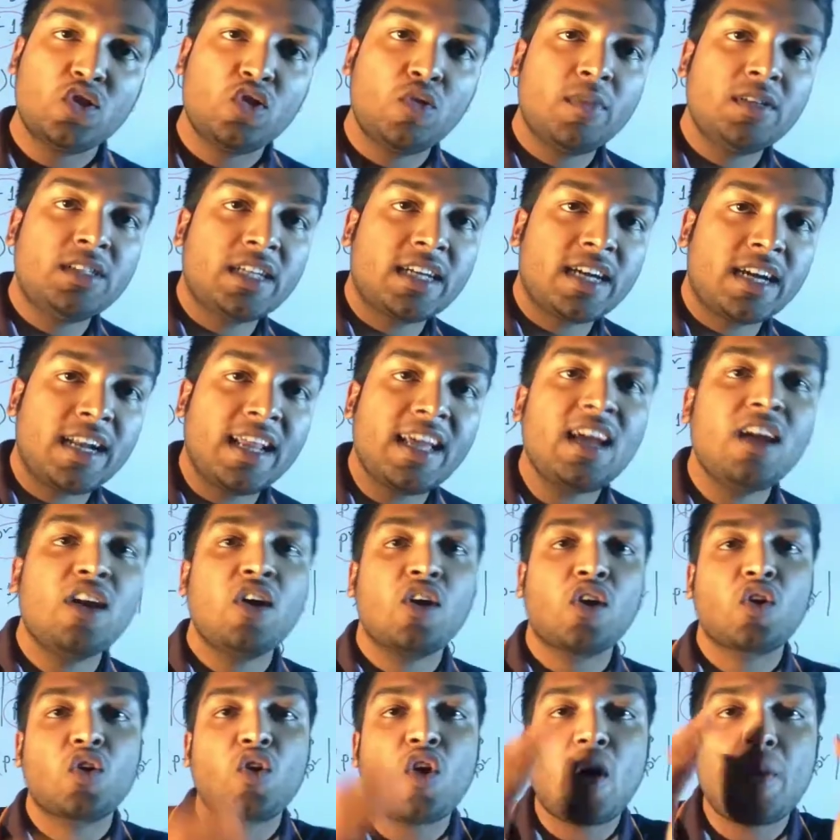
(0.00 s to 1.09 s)
তুমি সেখানে
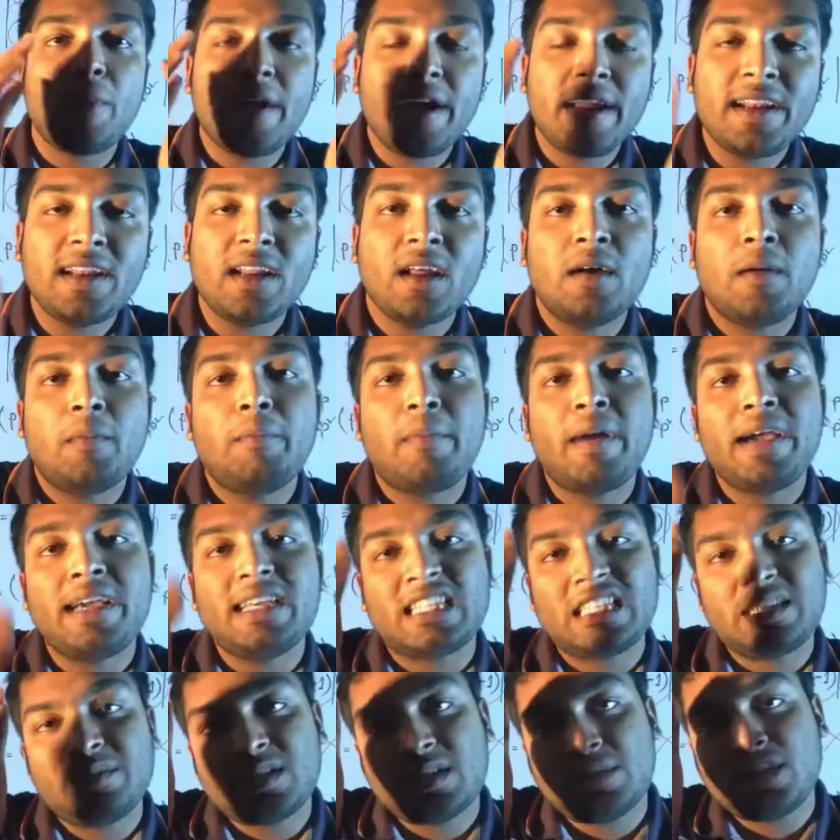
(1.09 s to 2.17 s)
কমেন্ট বা
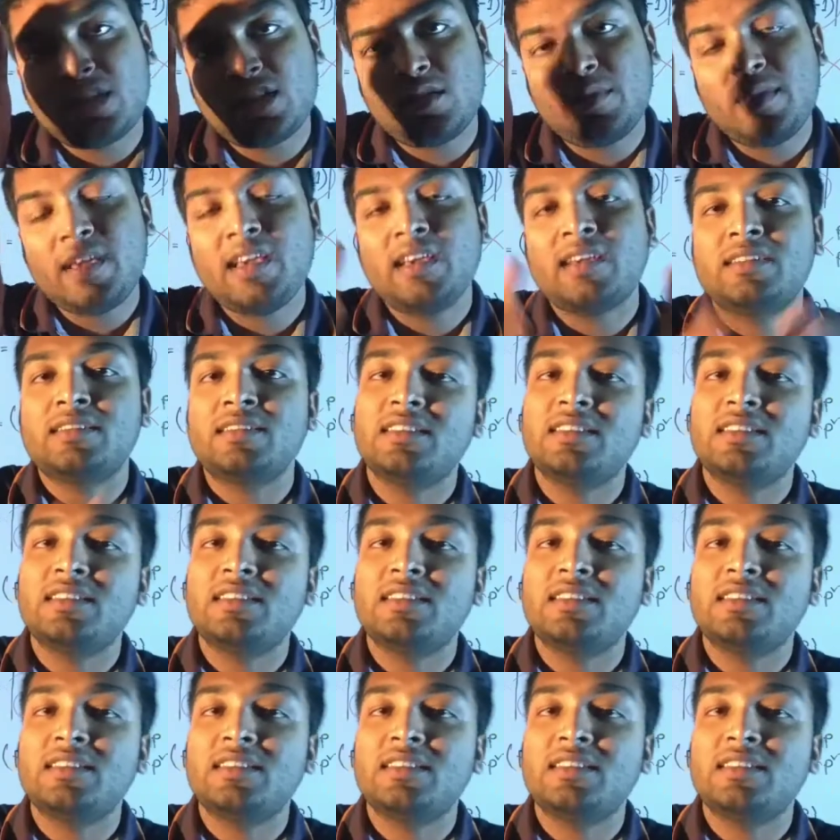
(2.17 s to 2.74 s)
এস এম এর মাধ্যমে